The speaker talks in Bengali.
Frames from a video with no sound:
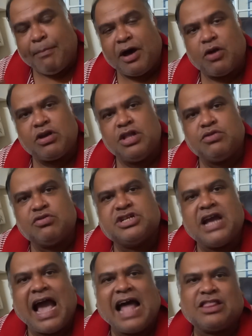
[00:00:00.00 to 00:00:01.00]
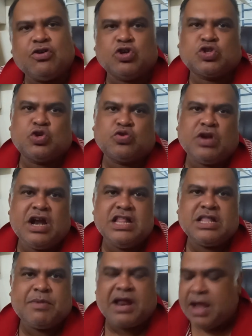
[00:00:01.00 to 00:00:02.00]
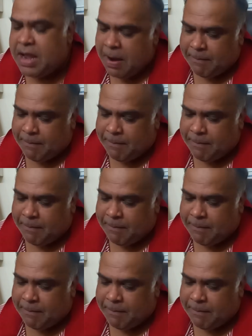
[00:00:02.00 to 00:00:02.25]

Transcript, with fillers: আবারও কিন্তু সে হাতে অস্ত্র তুলে নিতে পারে